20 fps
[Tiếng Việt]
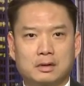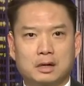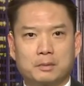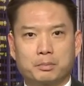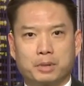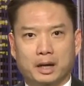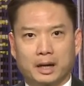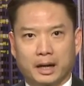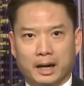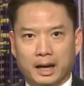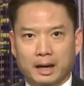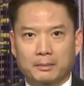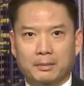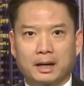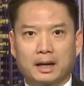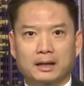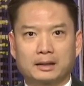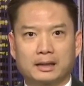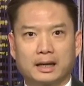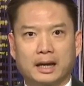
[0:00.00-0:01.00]

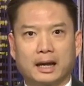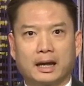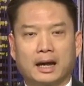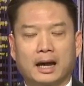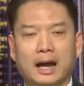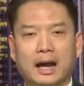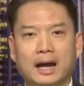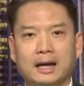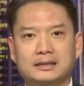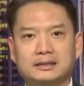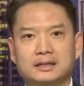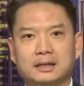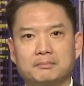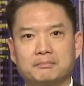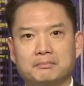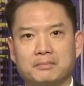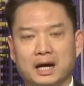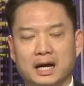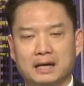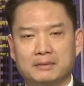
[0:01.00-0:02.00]
Panama dài
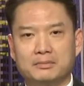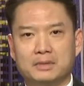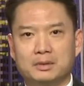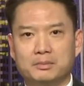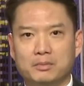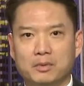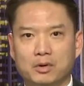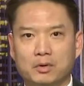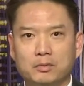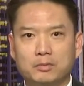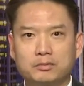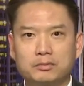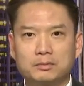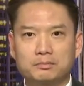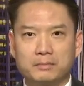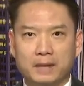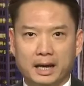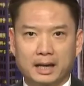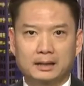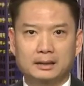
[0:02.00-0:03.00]
274
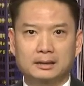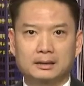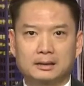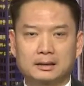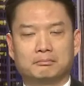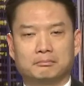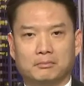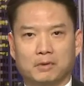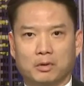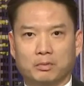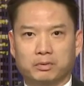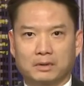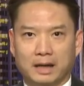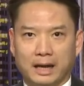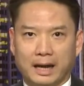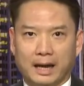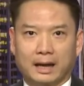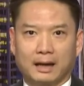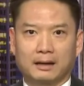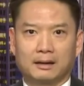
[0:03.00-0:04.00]
mét,
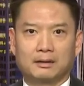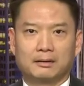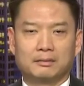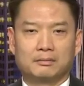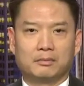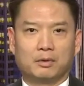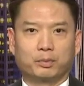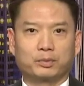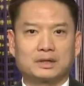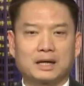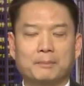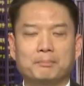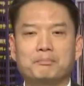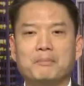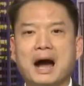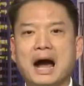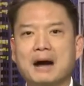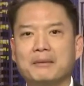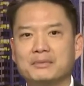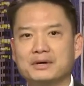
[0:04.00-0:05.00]

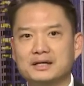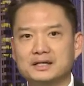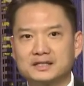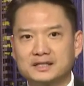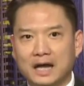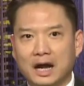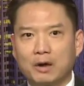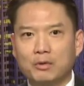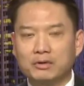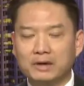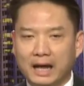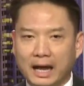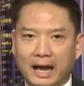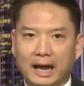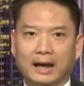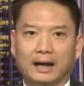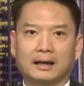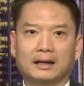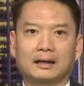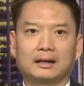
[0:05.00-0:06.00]

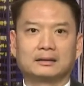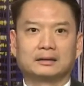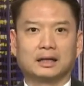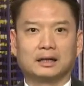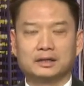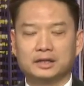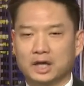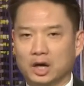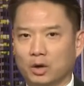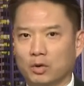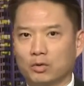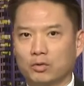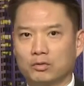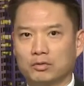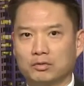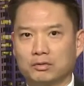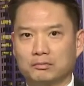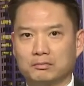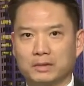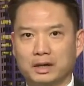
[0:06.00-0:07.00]
1.136.000 tấn dầu
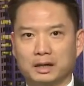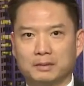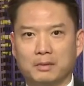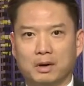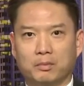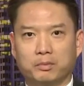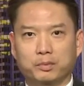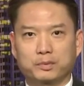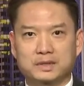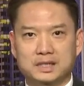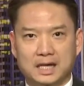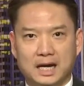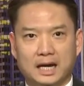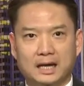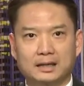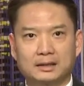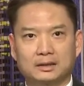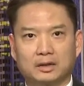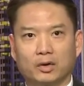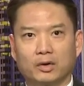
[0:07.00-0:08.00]
bị bốc
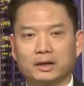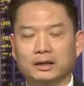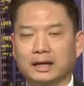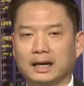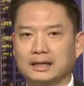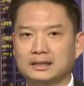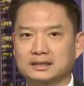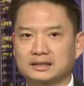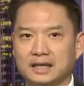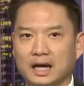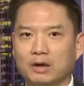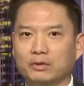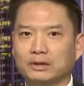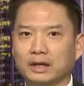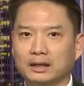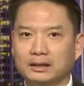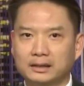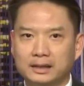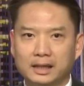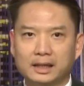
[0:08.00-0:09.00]
cháy tối ngày 6
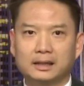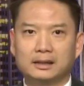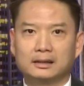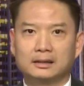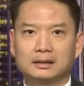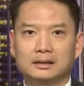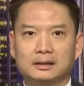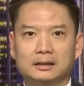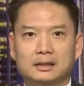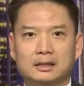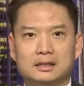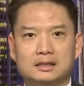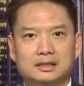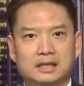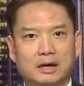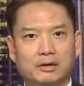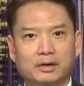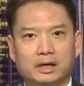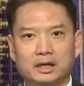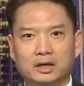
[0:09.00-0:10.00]
tháng Giêng
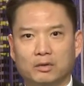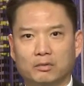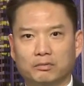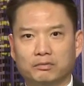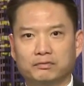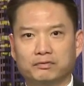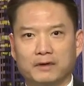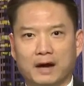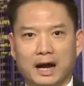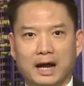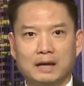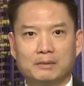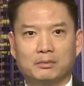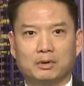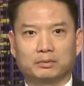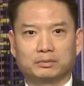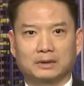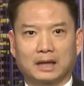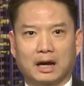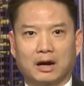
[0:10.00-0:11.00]
sau khi đụng phải
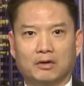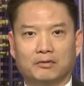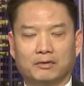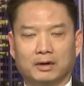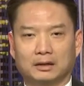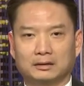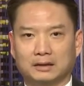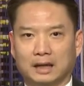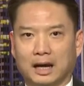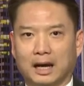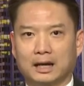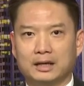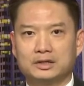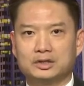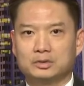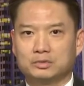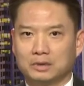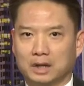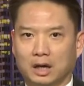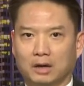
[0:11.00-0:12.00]
một tàu vận tải
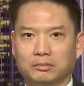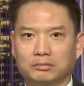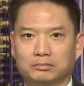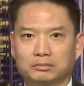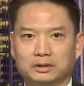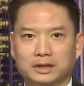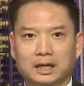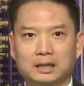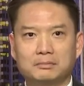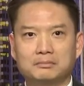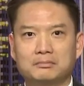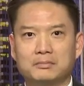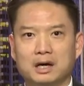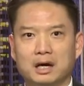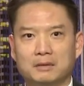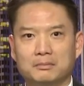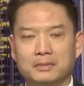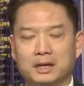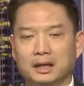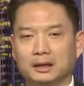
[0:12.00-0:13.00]
Trung Cộng cách
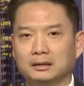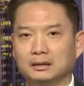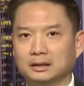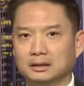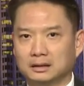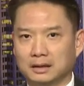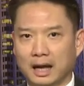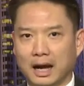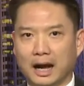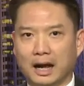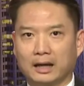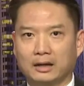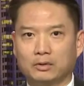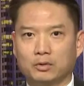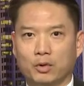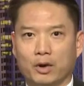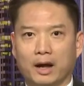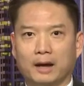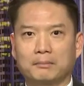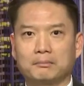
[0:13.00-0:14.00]
bờ biển Thượng Hải
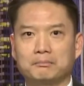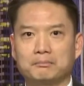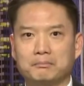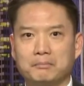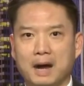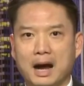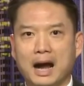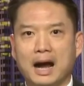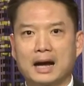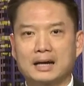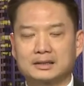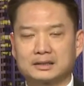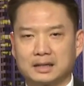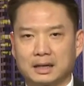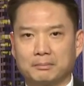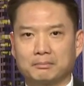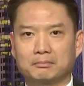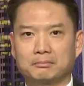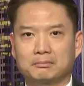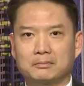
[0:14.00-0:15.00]
khoảng
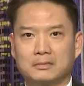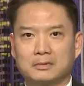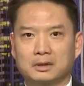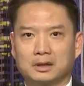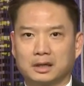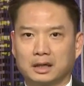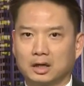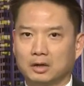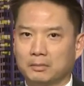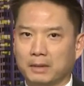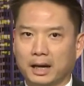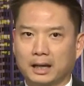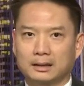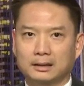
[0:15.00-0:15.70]
300 km.